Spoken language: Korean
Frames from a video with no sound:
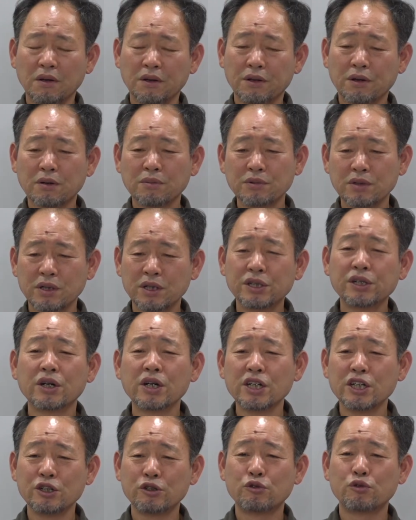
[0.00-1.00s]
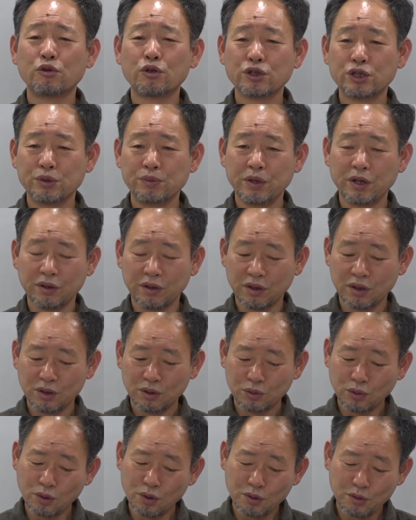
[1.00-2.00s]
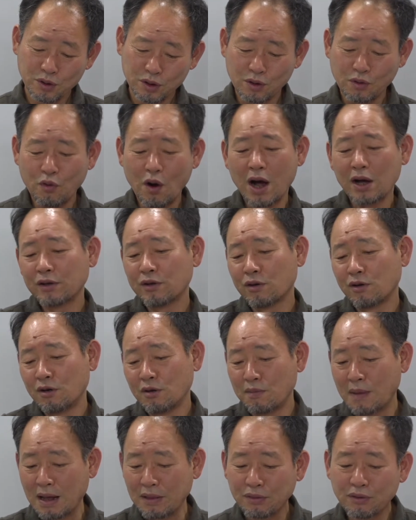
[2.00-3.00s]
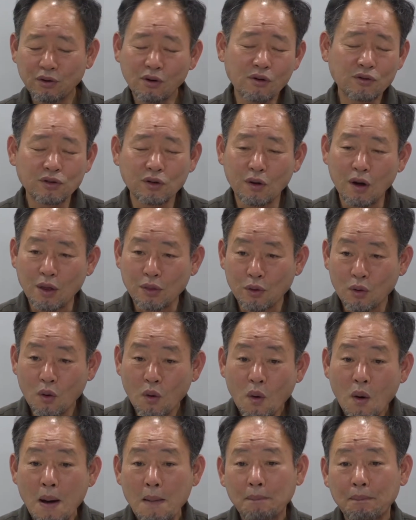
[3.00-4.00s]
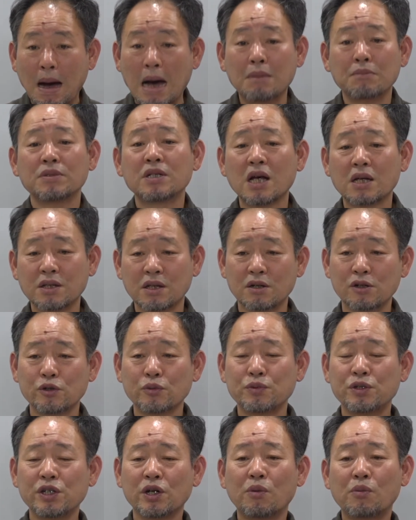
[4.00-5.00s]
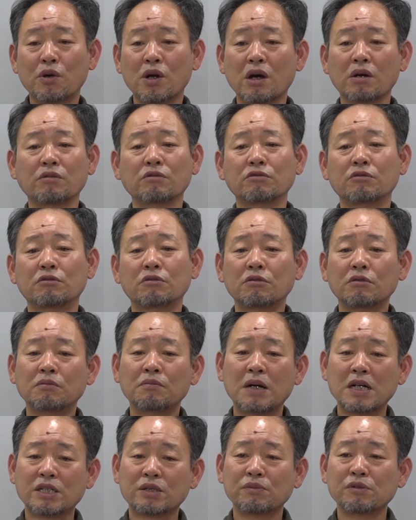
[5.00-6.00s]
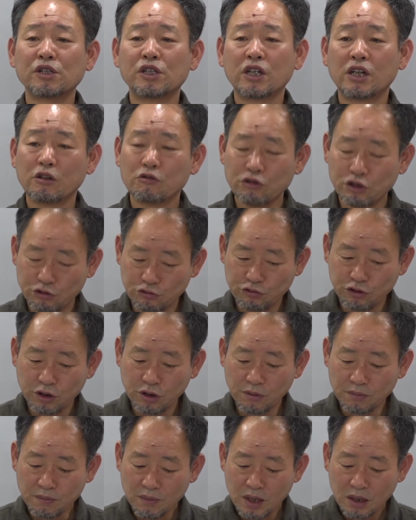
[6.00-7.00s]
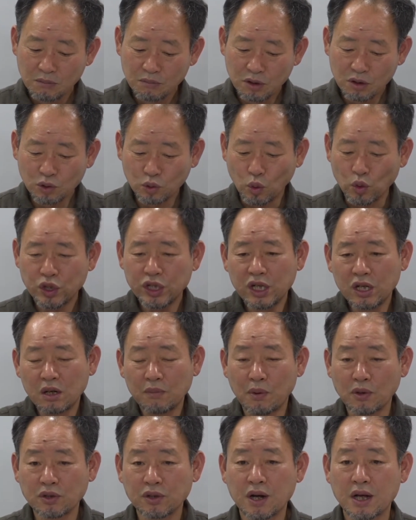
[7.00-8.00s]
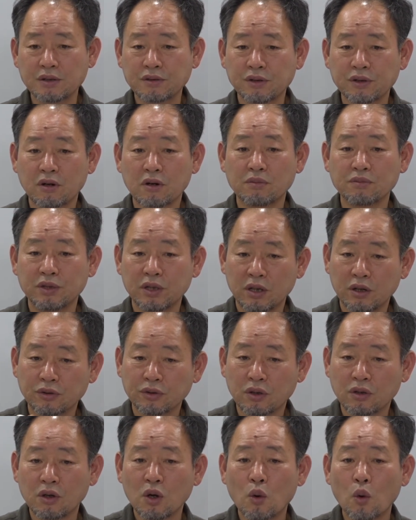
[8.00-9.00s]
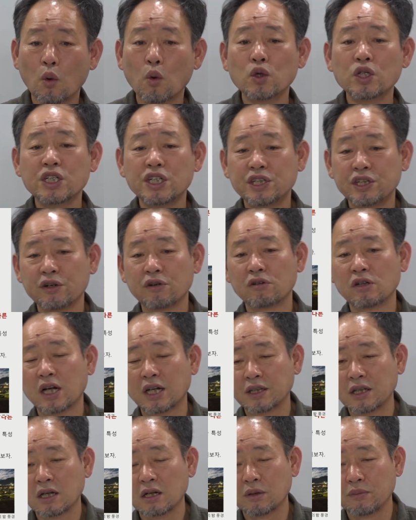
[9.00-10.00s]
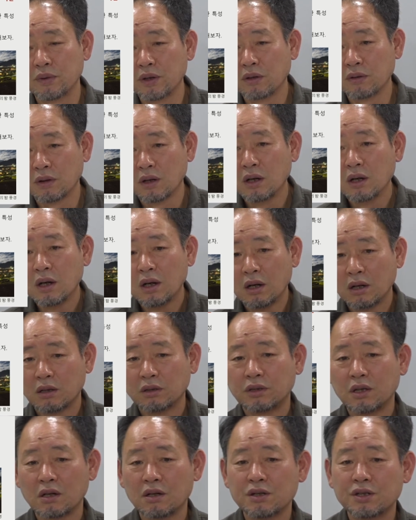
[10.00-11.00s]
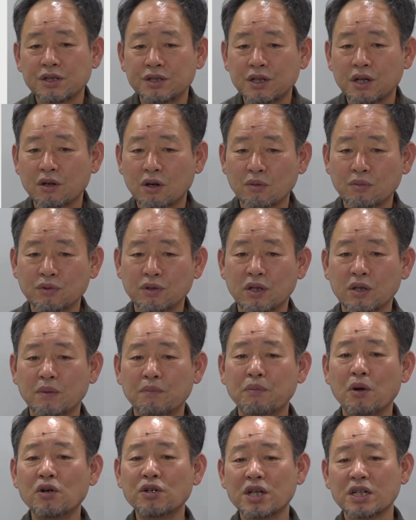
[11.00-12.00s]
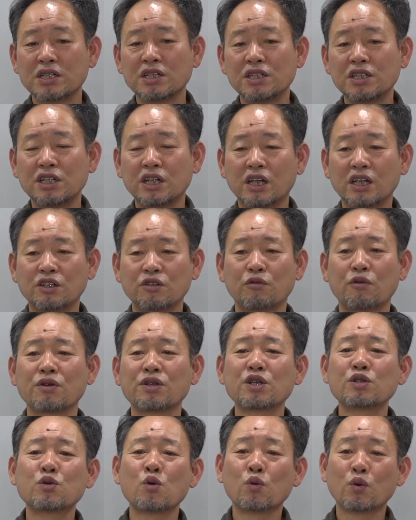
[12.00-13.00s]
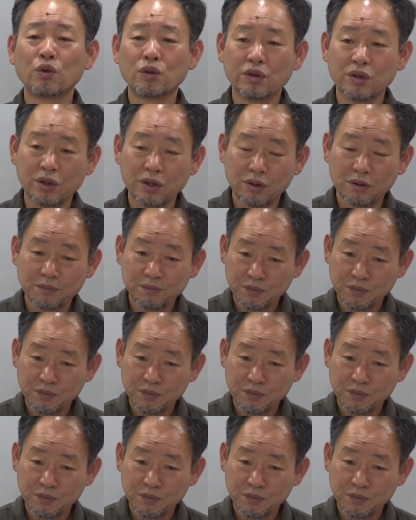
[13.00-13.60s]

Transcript: 여러분들이 시간이 주어지면 또는 그런 환경을 만들어서라도 밤 사진을 좀 찍어보라고 말씀을 드리고 싶고요. 물론 도시를 벗어나서 여러분들이 어떤 오지 지역을 갔다 그러면 그때는 진짜 여러분들이 별 사진 찍기 굉장히 좋거든요.